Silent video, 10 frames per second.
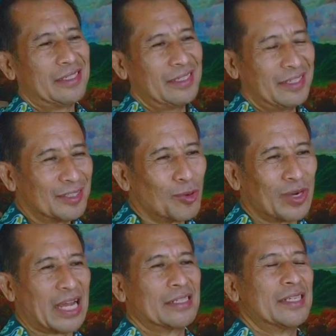di
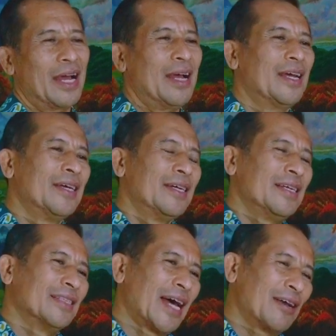Toraja
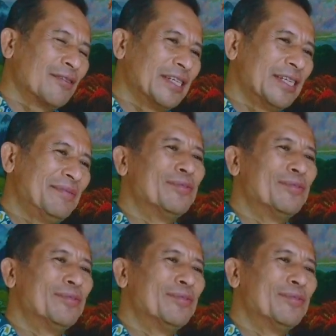ditaruh di